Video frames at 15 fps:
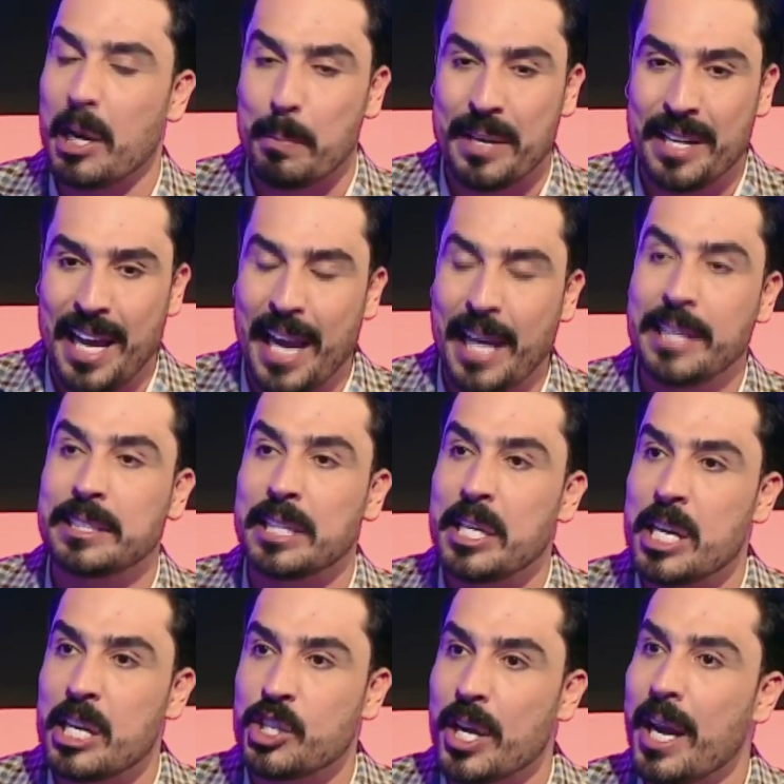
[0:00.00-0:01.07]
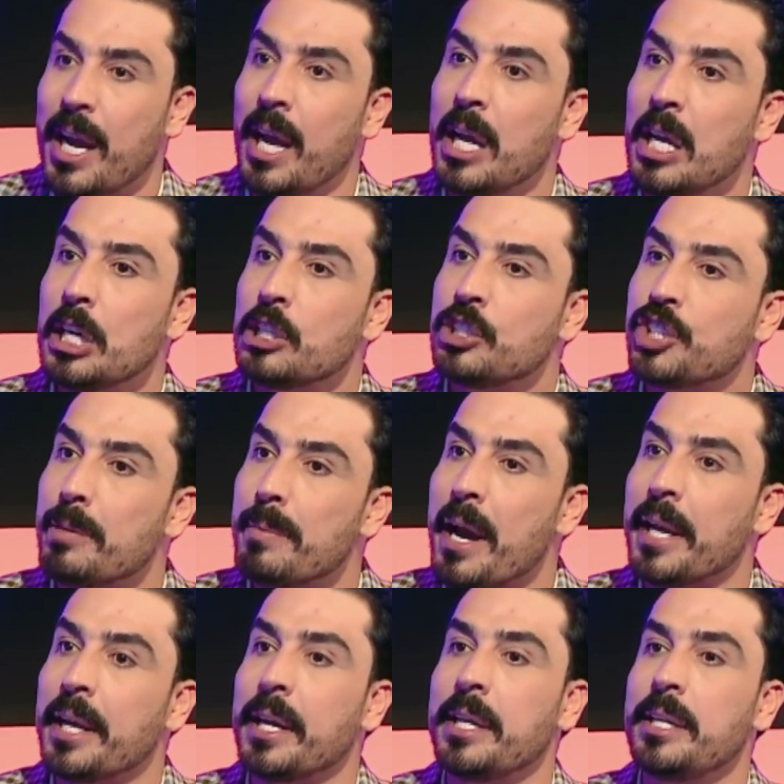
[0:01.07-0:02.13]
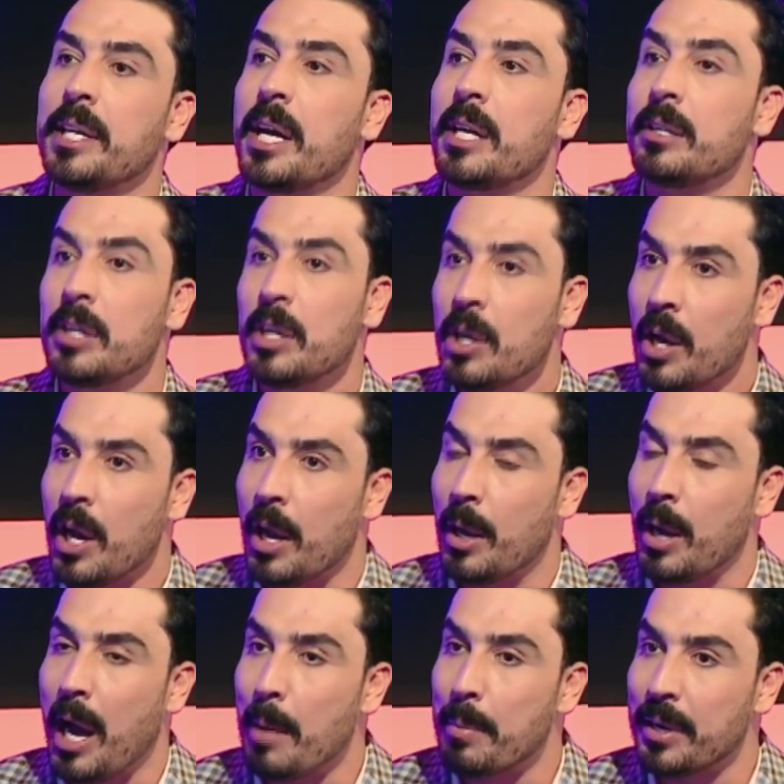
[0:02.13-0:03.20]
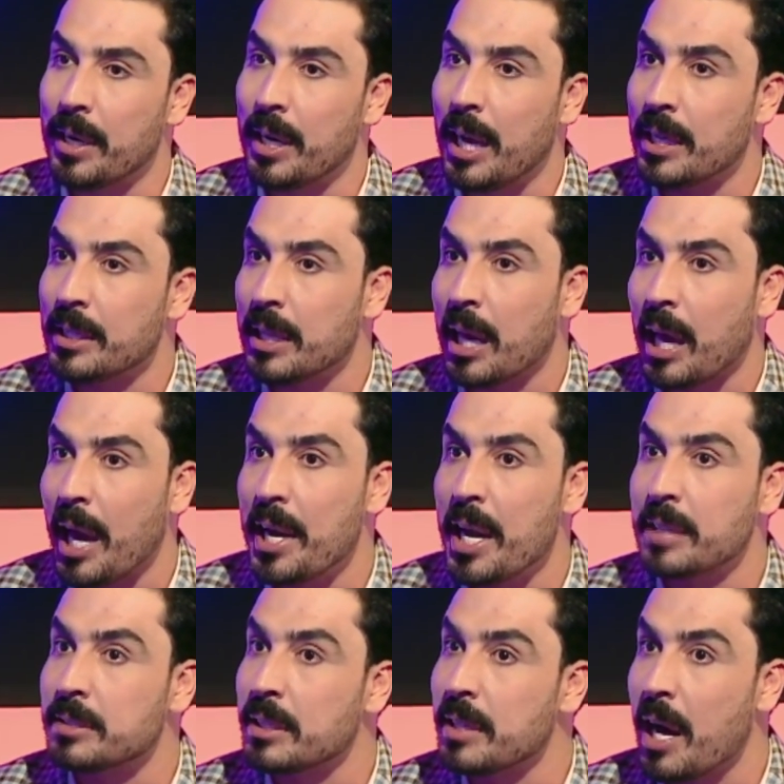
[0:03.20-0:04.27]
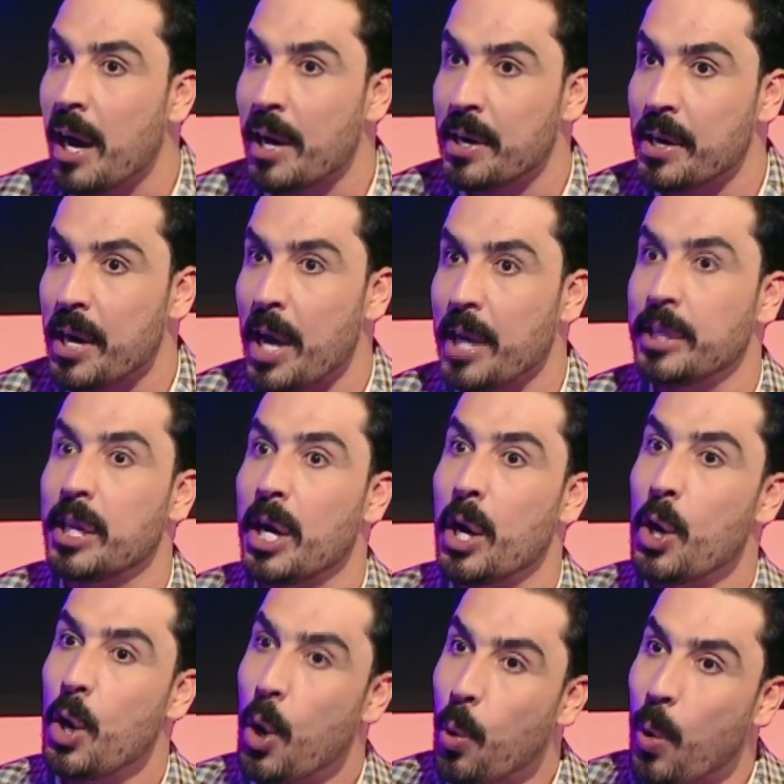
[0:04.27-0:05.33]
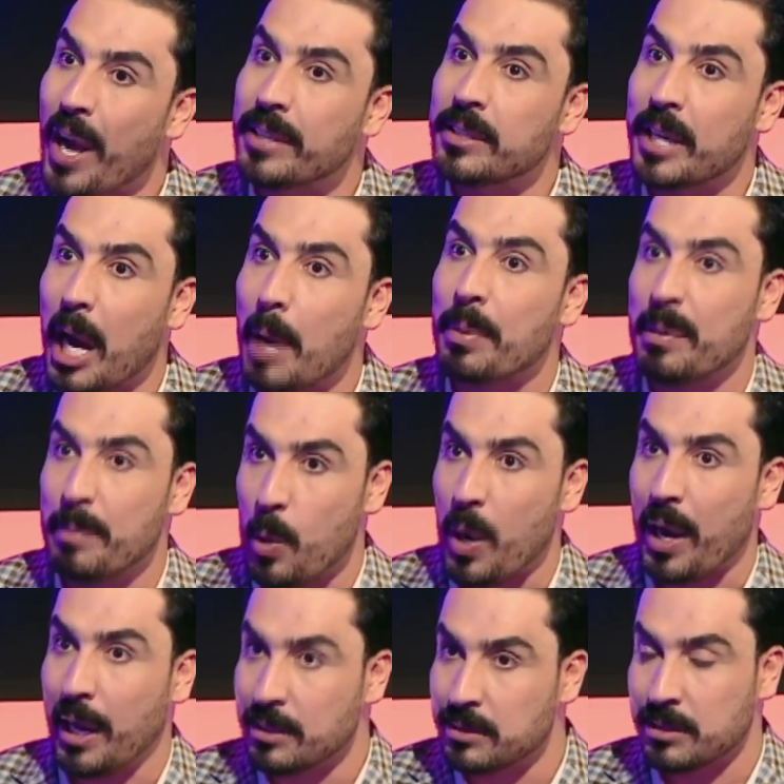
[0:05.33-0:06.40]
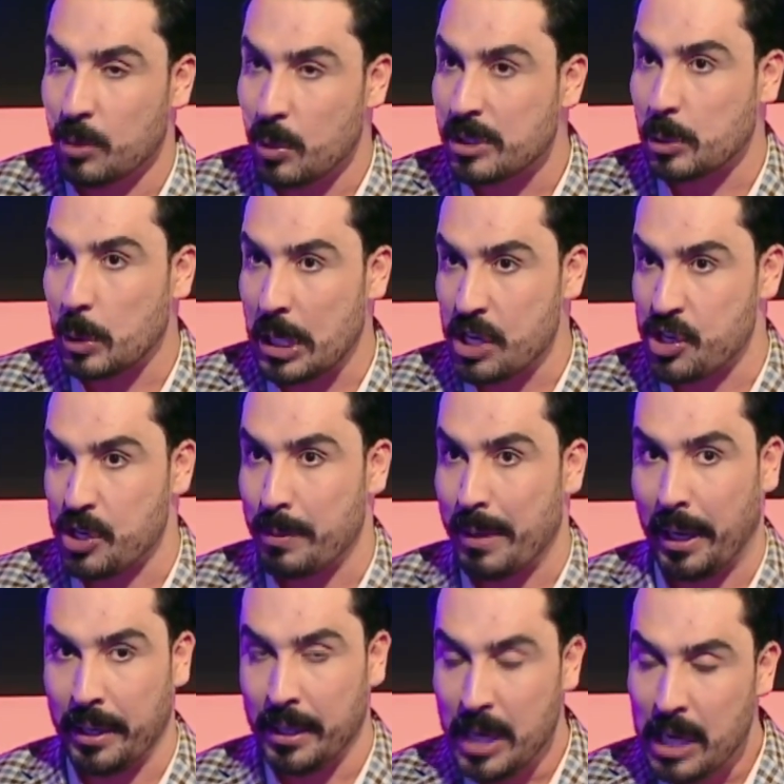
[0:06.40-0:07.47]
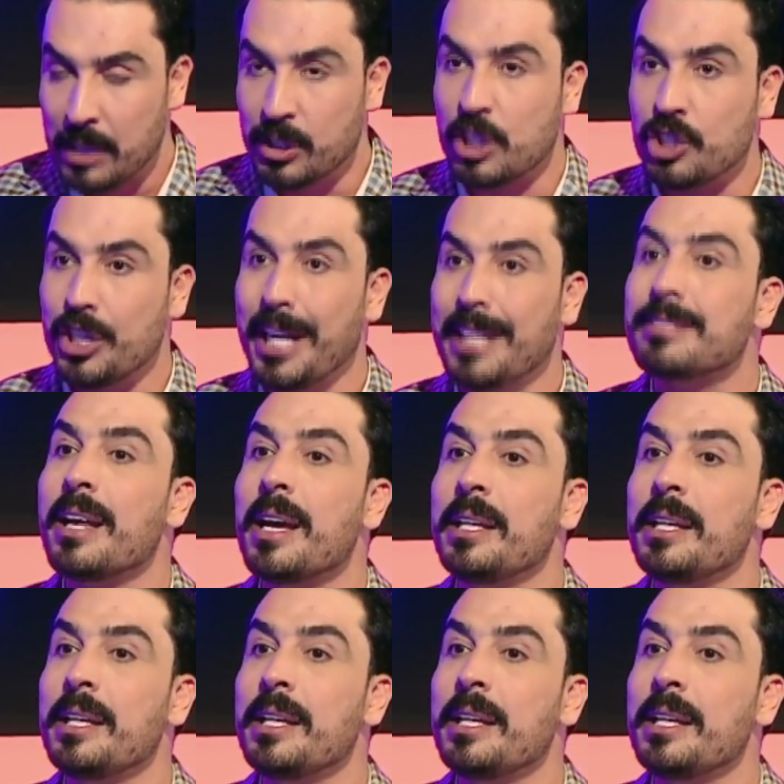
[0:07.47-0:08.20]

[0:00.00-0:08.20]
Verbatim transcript: من حيث النجاح جماهيريا آه، عبر القناة النهار الرائدة وأيضا عبر مواقع التواصل الاجتماعي نرجع ثاني